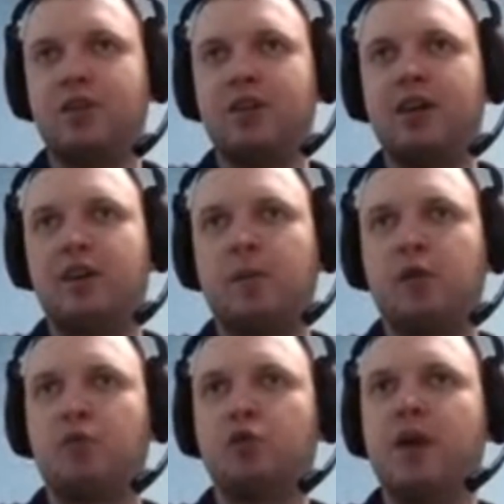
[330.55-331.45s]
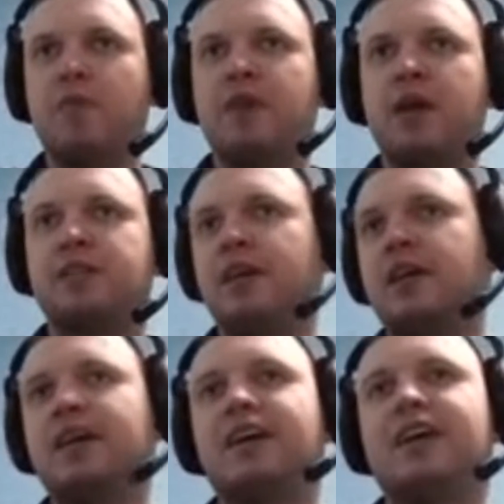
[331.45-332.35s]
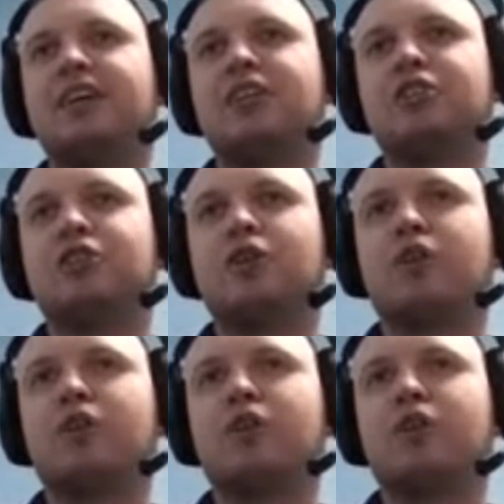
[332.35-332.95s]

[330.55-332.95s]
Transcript: А то потом будут меня обвинять что